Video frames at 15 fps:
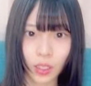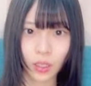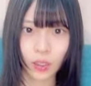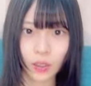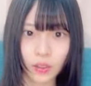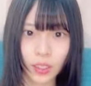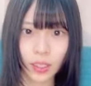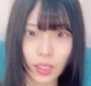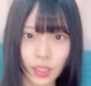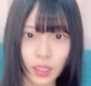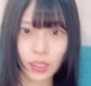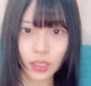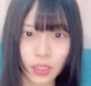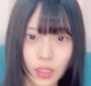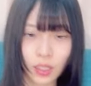あお出か
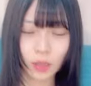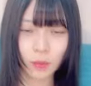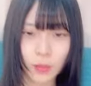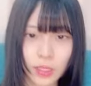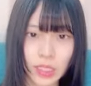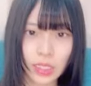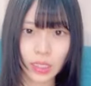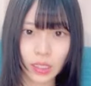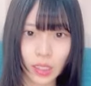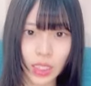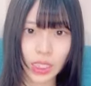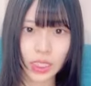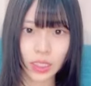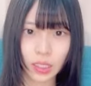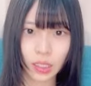け行ってきます行って
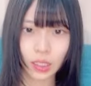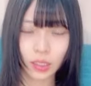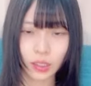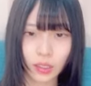らっしゃい